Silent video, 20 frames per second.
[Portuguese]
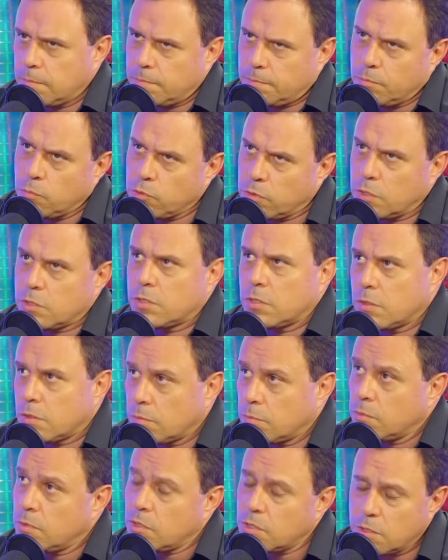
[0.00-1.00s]
muita gente,
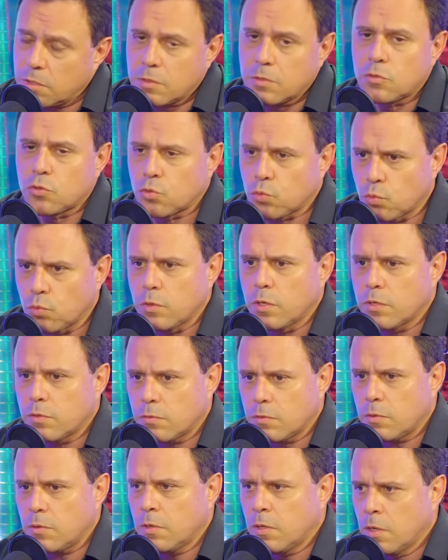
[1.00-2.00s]
muita gente que estuda
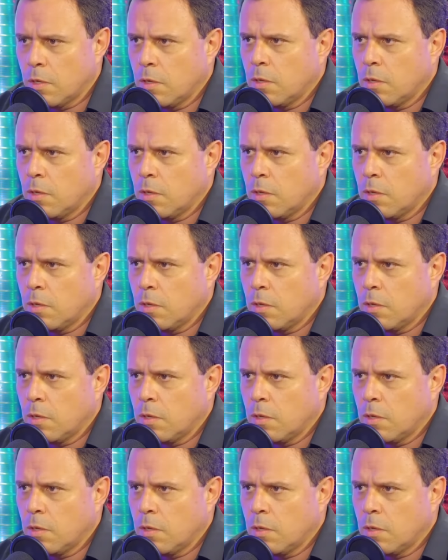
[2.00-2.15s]
isso